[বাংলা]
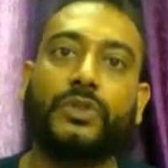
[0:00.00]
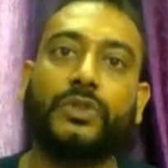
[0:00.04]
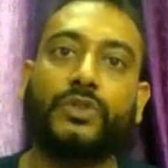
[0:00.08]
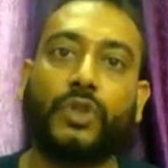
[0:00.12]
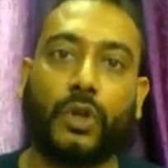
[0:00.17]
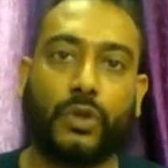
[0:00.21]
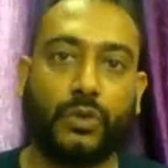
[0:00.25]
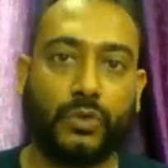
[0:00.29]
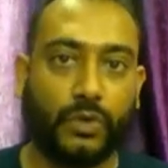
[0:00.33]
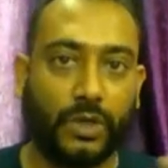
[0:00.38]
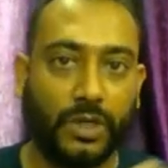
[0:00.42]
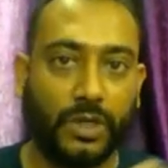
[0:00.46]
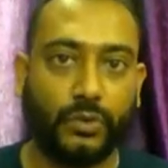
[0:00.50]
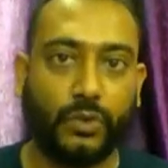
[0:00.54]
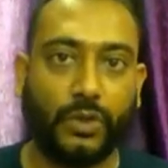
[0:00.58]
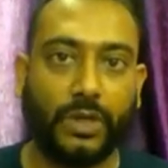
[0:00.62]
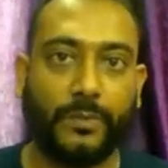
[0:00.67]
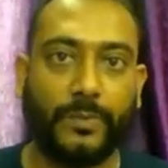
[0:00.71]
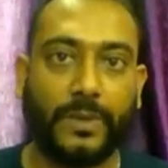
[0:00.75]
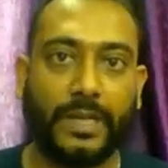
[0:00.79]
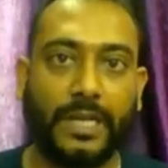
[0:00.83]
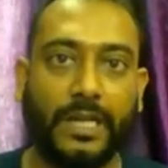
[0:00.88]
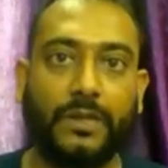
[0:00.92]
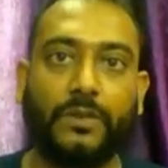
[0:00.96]
চট করে
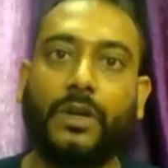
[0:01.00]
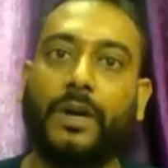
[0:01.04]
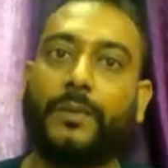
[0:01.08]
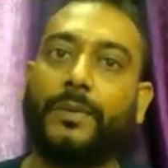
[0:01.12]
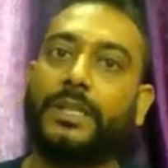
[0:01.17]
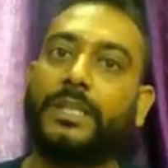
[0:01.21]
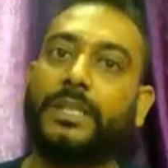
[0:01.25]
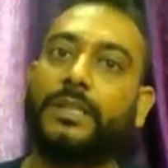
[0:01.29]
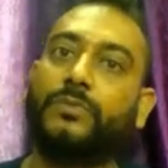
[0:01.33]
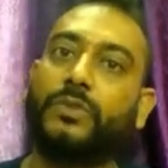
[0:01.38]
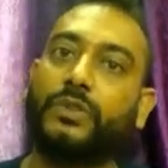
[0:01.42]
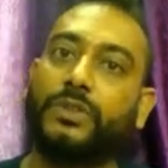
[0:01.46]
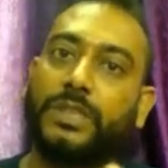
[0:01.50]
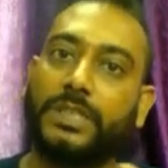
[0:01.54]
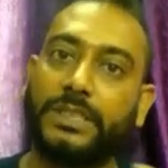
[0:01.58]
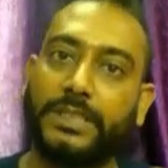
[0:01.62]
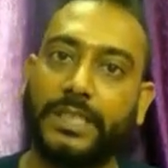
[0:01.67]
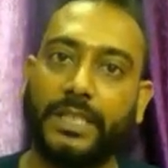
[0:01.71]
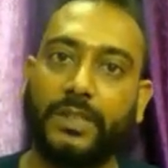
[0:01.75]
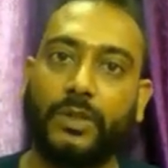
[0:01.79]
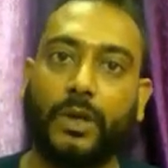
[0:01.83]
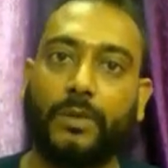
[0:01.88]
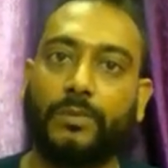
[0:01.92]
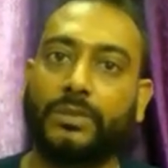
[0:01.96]
ধরে ফেলারও আমাদের মধ্যে
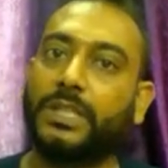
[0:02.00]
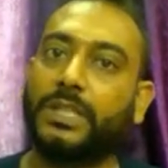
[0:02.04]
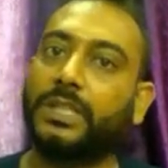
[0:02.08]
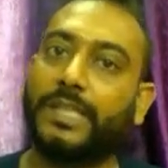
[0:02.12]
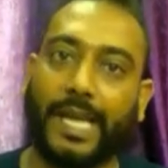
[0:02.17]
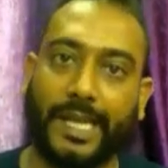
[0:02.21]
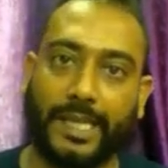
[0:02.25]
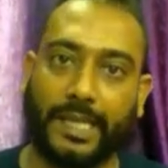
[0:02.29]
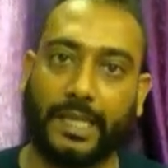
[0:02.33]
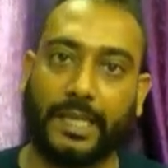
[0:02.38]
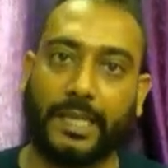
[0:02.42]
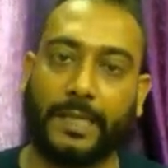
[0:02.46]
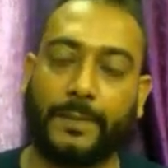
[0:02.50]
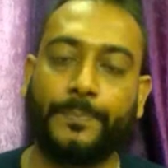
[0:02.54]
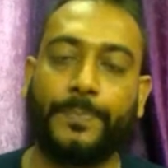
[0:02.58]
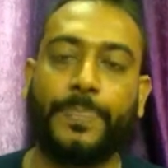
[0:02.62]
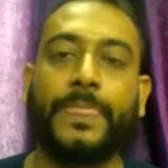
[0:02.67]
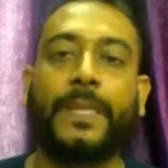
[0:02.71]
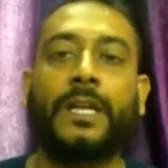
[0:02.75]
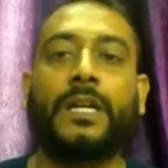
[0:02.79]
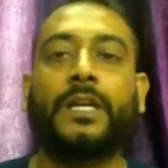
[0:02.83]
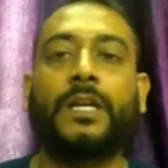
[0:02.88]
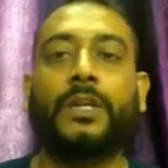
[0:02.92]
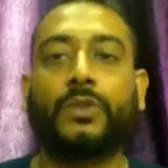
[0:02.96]
সেই ক্ষমতা থাকে না
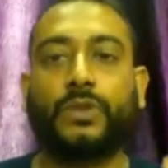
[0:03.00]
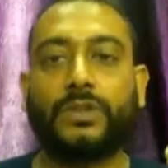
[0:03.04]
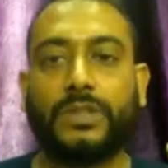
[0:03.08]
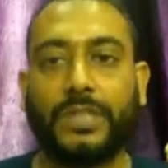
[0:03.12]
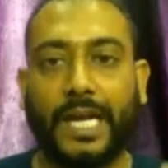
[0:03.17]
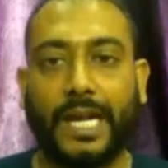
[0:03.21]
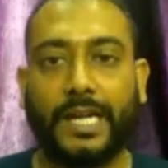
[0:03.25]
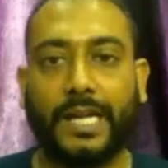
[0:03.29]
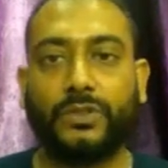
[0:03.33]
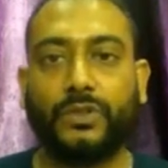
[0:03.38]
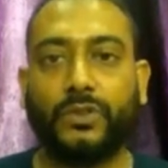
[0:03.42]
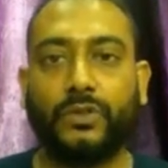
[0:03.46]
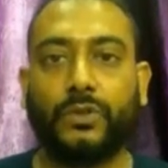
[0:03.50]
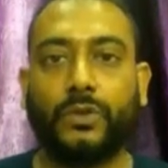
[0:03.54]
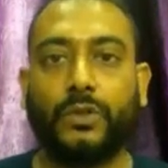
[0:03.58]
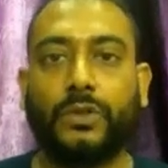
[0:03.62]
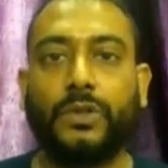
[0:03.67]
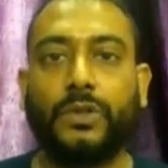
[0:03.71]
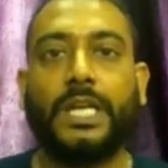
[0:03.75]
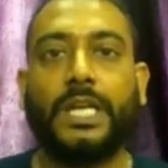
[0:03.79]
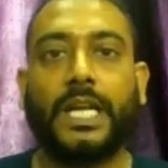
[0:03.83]
তো তার জন্য